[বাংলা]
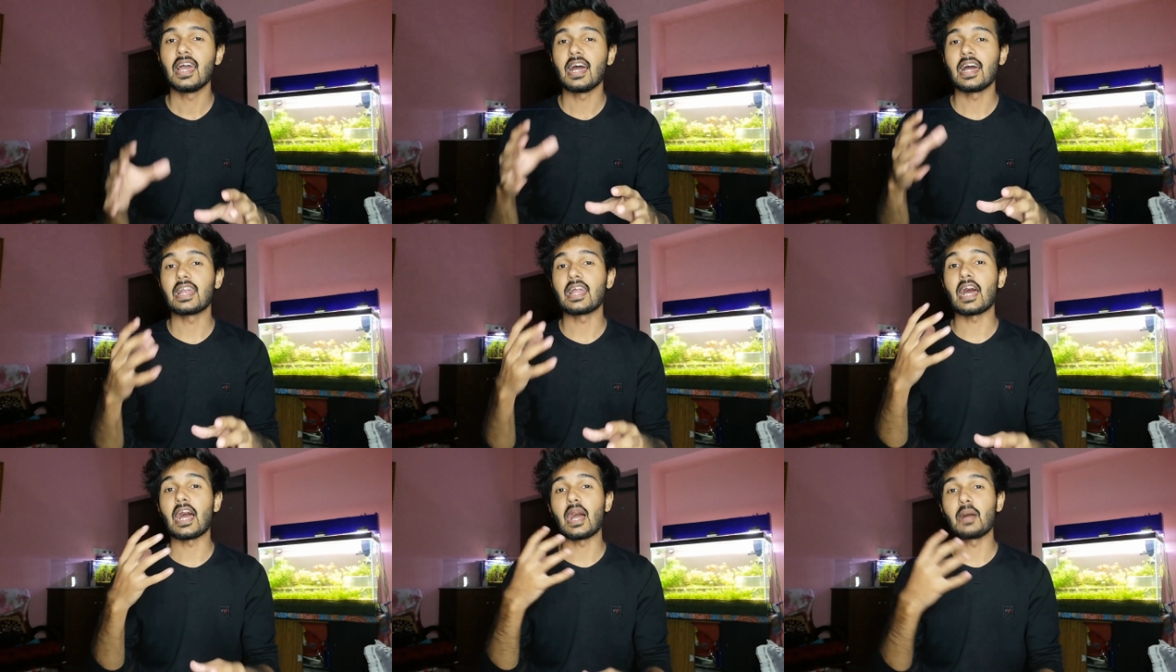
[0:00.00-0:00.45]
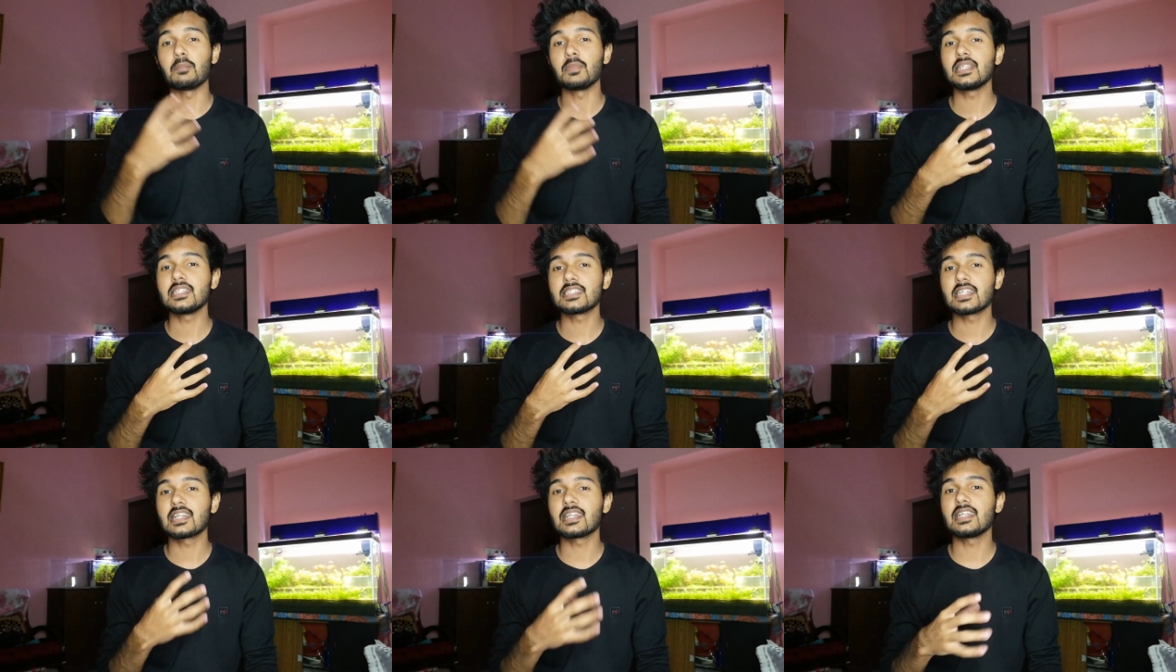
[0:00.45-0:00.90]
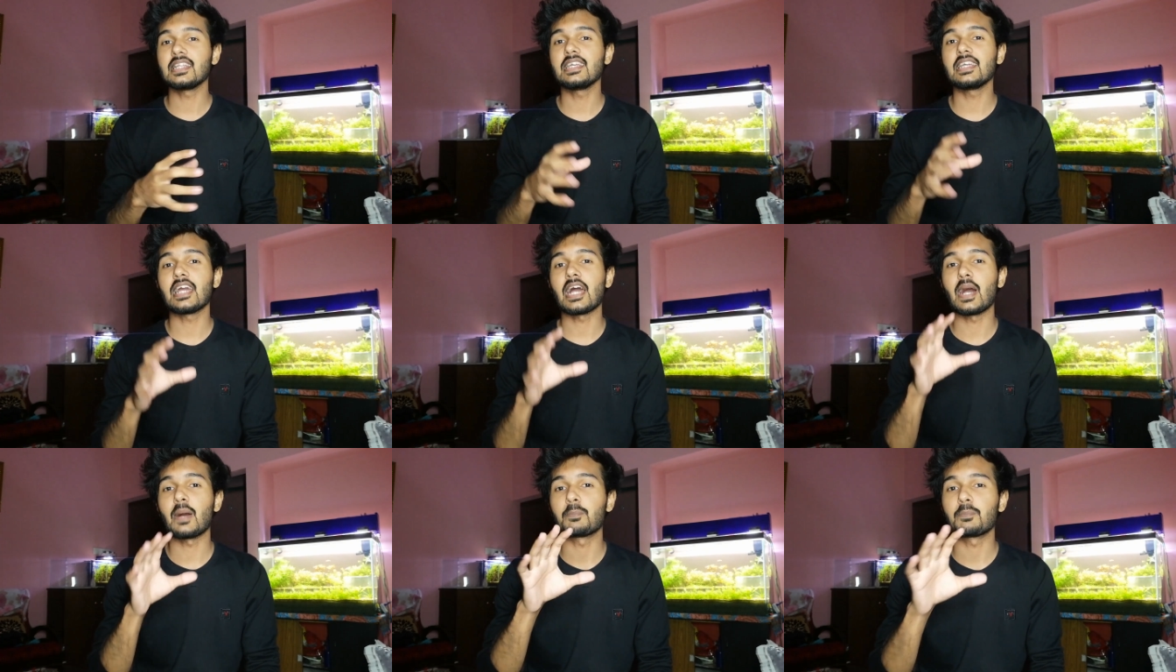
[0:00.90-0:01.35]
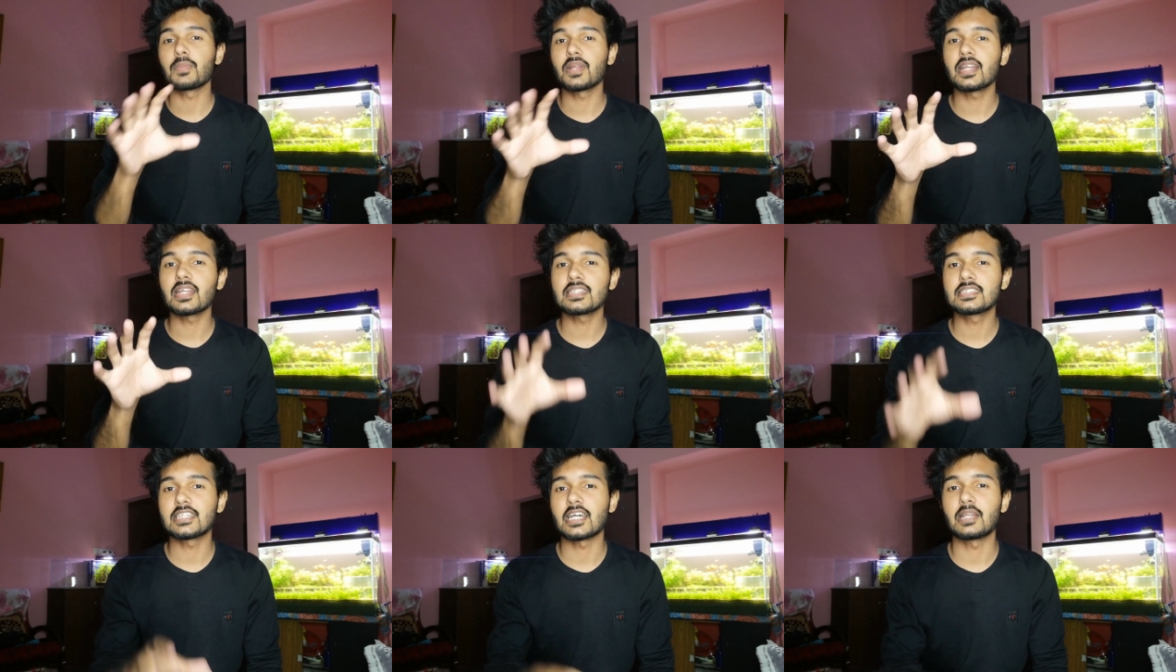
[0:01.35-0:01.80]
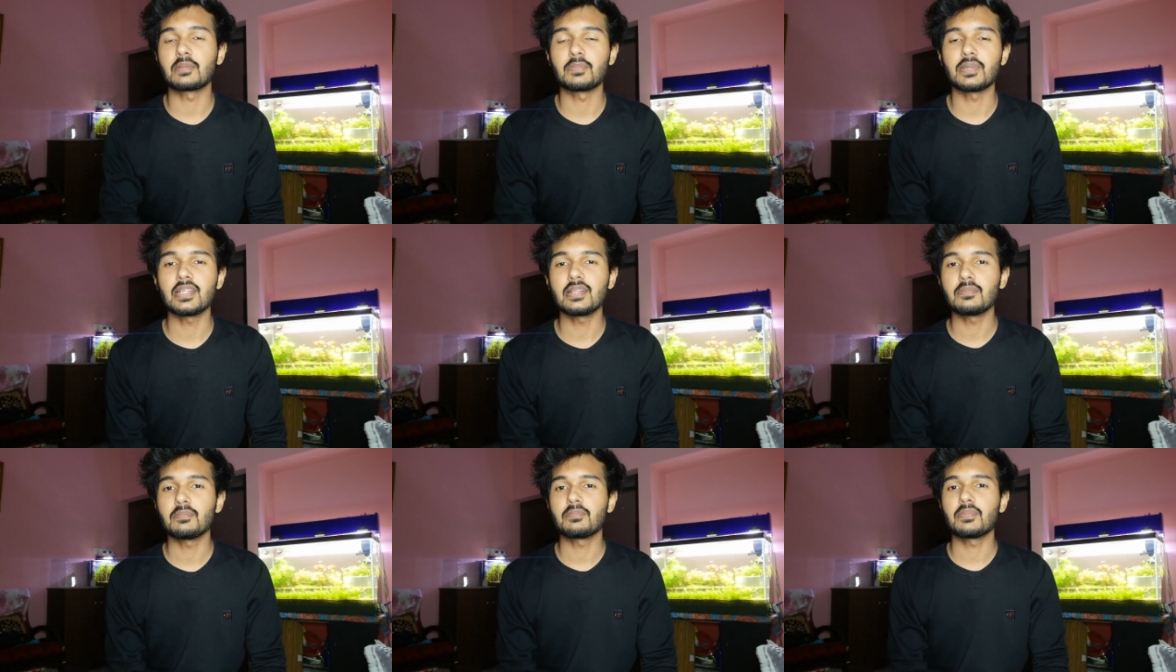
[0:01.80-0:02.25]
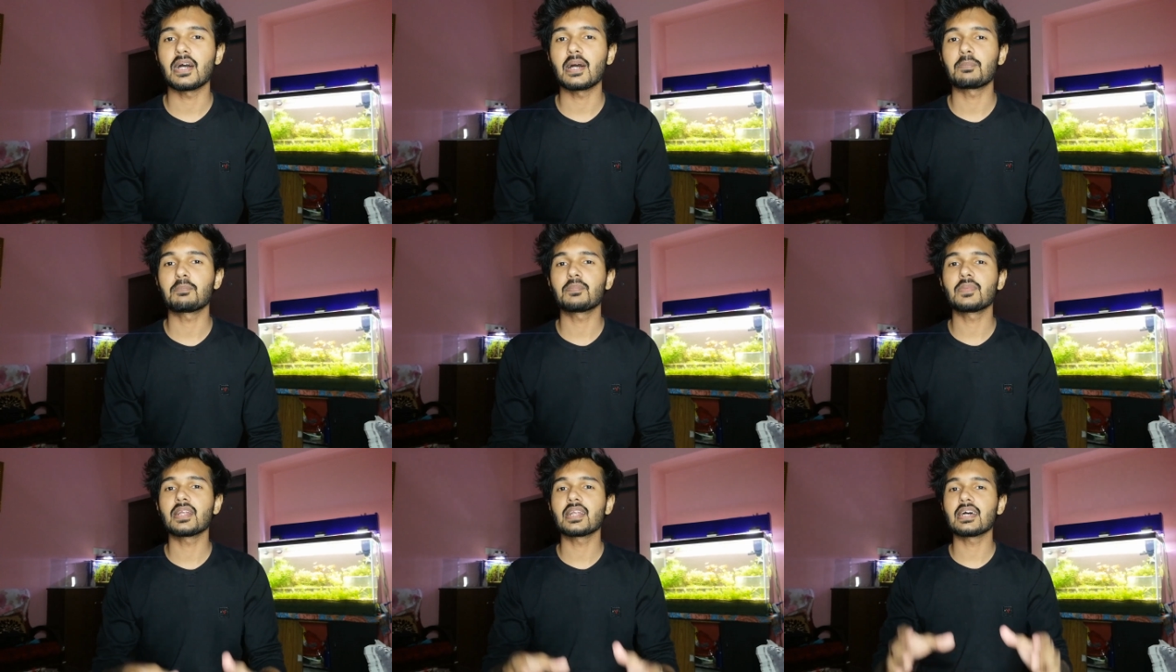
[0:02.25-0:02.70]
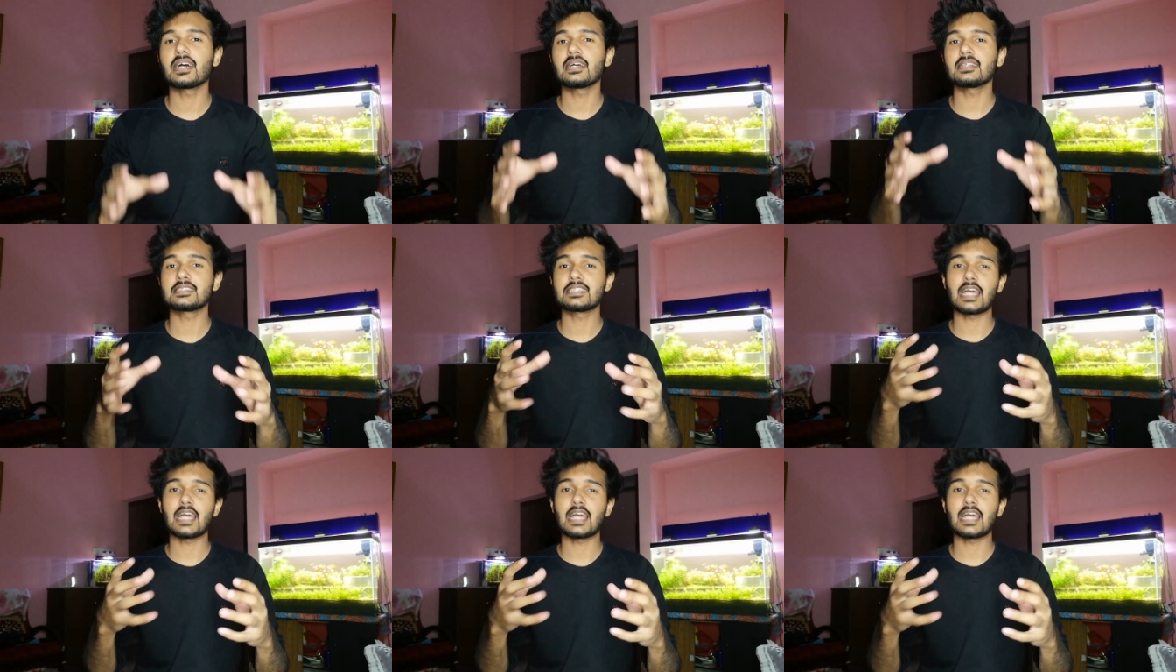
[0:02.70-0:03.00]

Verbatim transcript: আর আমি জানলেই আপনারা জানবেন বা আপনারা